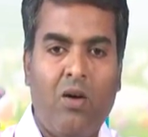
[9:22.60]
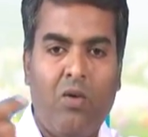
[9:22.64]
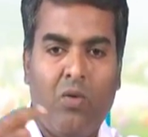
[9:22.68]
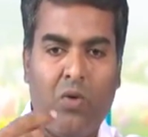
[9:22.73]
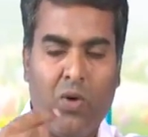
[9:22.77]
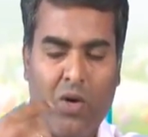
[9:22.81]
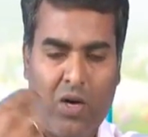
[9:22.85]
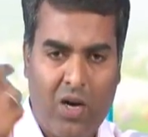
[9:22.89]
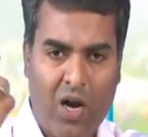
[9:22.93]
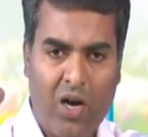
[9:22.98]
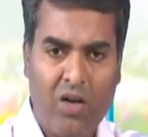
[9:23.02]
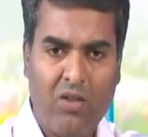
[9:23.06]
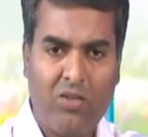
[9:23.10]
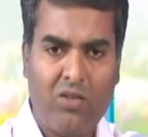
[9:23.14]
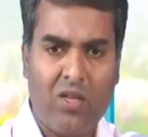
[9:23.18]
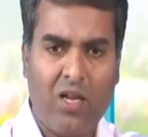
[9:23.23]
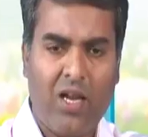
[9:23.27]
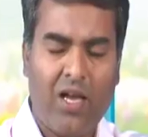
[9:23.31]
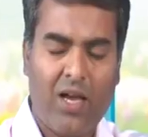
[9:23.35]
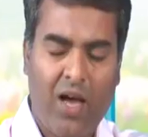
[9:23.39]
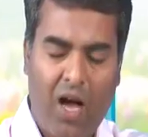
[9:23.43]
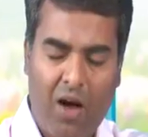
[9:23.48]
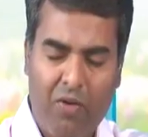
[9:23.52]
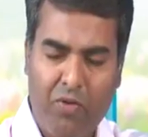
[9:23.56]
ஒரு
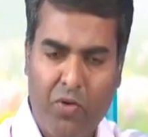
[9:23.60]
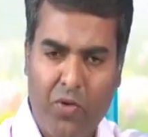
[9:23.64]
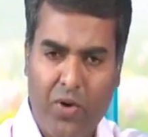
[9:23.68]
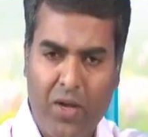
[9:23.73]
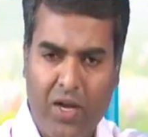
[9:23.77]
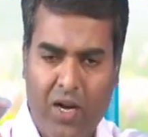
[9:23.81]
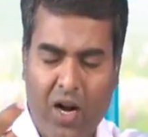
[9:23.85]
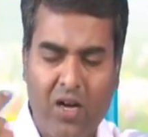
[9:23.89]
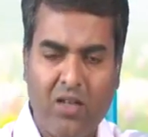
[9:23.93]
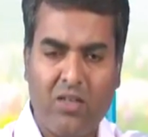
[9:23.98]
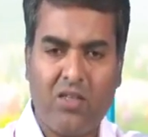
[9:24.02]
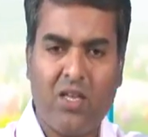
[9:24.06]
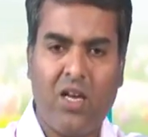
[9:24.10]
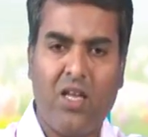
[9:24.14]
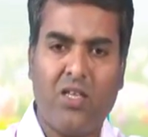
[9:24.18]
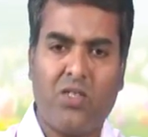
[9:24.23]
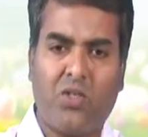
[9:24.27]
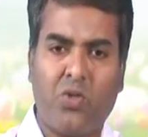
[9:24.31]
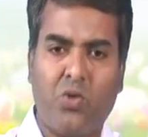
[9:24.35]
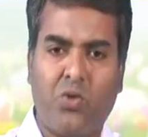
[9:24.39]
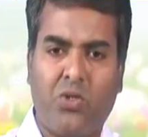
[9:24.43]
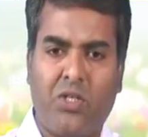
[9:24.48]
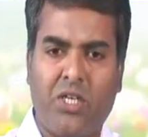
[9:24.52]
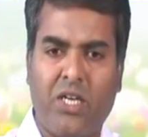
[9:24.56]
கழுத்திலே அவருடைய கழுத்திலே
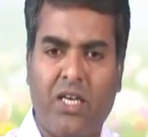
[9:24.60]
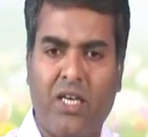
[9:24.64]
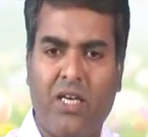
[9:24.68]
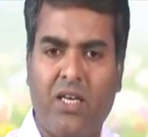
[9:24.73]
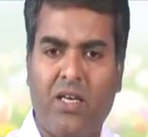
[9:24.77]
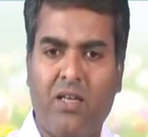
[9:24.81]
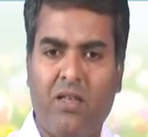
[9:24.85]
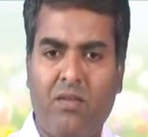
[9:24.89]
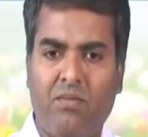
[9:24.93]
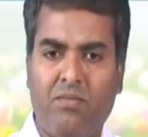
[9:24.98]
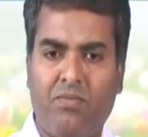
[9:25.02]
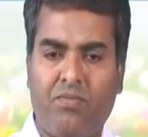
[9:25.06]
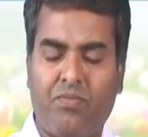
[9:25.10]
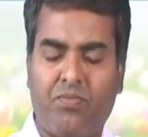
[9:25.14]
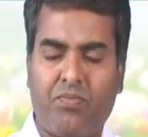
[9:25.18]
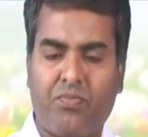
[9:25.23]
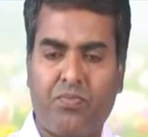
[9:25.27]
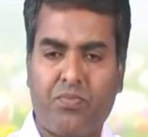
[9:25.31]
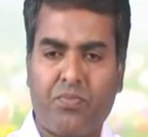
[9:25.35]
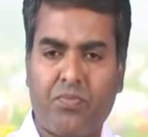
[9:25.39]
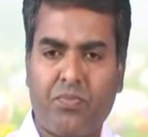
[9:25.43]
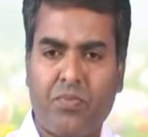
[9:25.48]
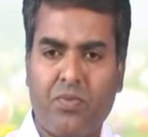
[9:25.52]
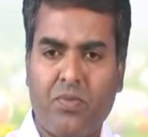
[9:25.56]
சுற்றி
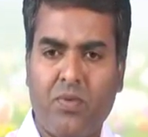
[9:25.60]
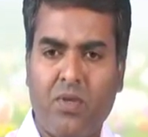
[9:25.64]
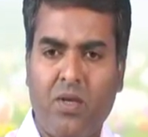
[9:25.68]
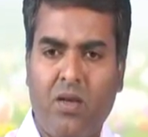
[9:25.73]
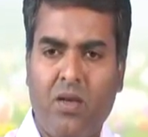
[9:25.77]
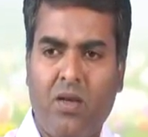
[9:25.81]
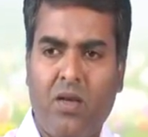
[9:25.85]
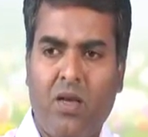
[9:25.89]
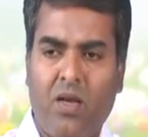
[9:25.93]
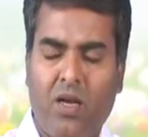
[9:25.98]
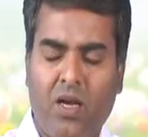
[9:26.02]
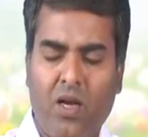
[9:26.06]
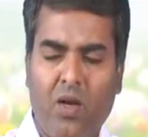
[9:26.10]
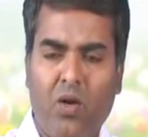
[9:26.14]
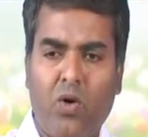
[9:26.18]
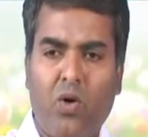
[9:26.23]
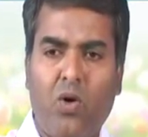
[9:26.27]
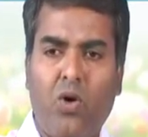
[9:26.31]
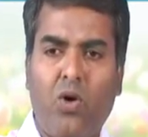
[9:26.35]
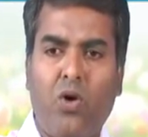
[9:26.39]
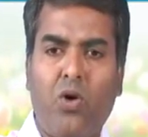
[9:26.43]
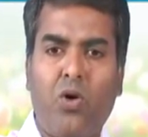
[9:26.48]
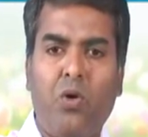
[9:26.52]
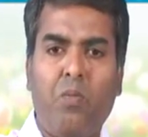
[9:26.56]

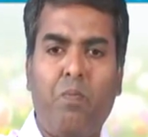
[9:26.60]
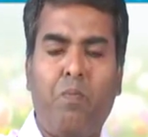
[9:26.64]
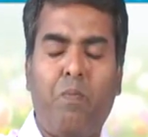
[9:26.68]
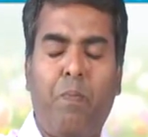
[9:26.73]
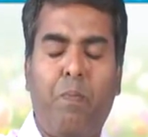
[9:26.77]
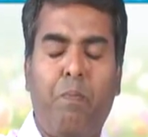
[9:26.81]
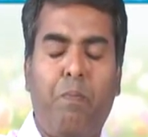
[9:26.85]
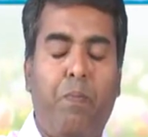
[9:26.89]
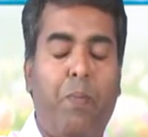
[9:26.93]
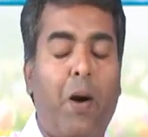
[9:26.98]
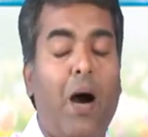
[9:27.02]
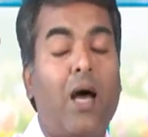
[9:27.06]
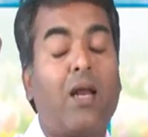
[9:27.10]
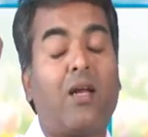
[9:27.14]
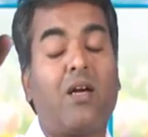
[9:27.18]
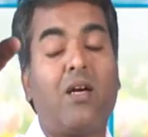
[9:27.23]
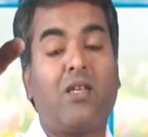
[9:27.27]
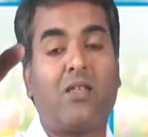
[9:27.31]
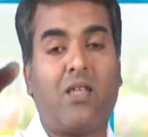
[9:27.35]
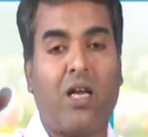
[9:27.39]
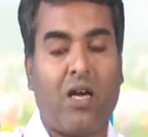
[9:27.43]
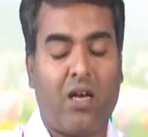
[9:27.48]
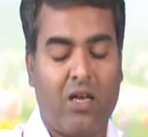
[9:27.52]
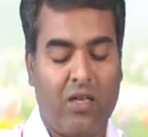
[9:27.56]
எல்லோரும்
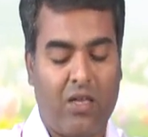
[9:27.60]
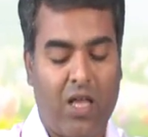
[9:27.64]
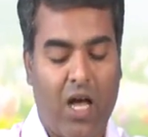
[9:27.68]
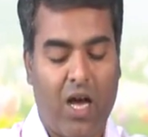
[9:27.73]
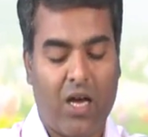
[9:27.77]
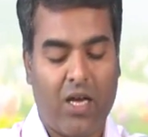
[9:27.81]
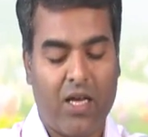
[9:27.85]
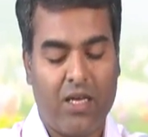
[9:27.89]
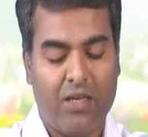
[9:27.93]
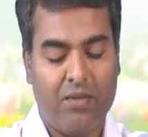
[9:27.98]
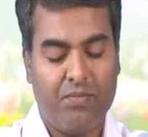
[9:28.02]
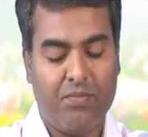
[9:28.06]
பார்க்கத்தக்கதாக